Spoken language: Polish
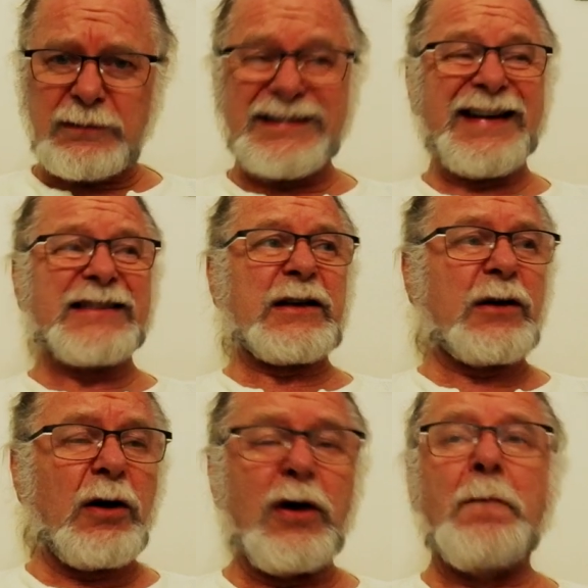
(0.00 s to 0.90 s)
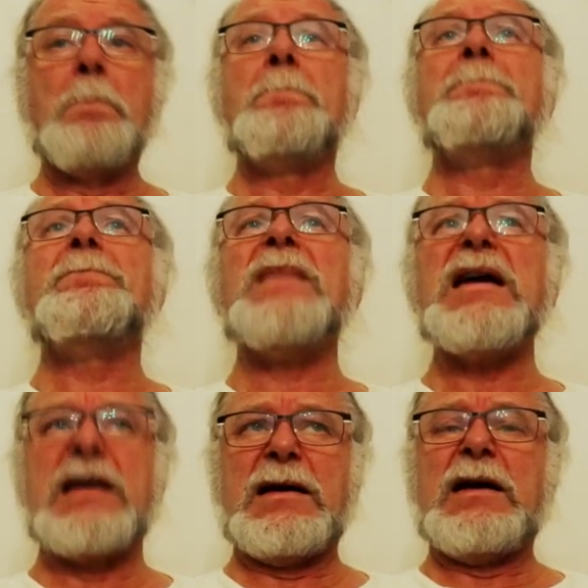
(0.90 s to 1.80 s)
Dlatego
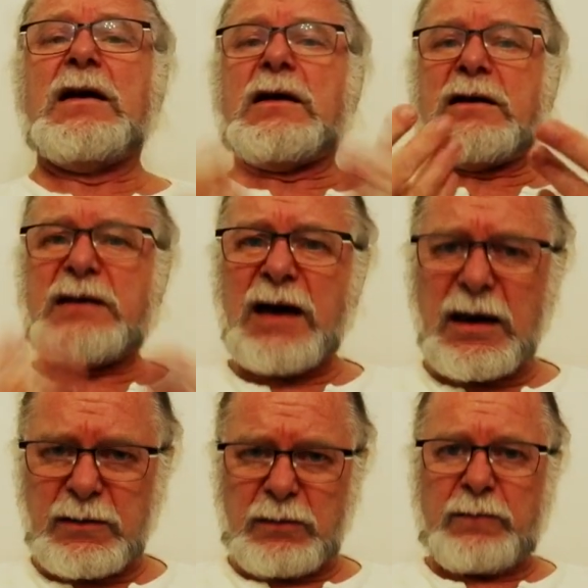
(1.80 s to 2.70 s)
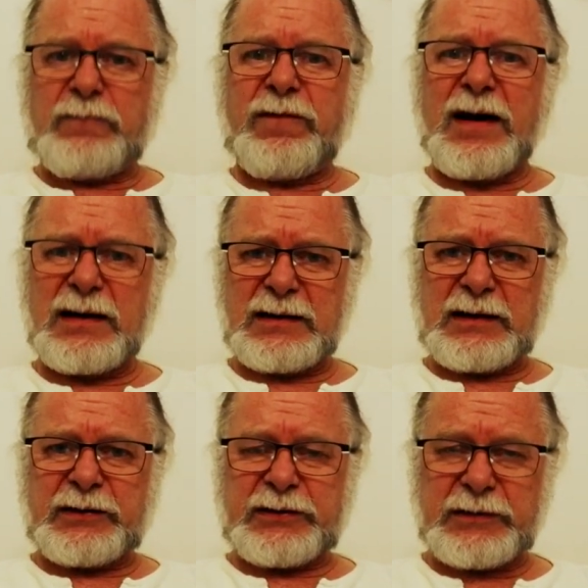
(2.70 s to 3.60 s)
my, jako
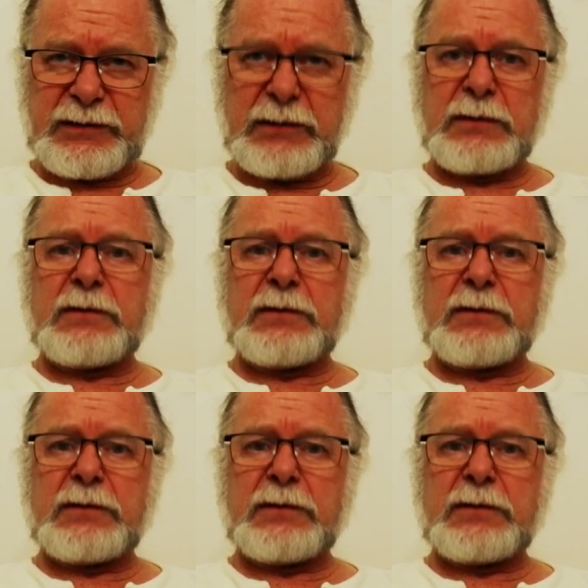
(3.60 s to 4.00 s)
walka z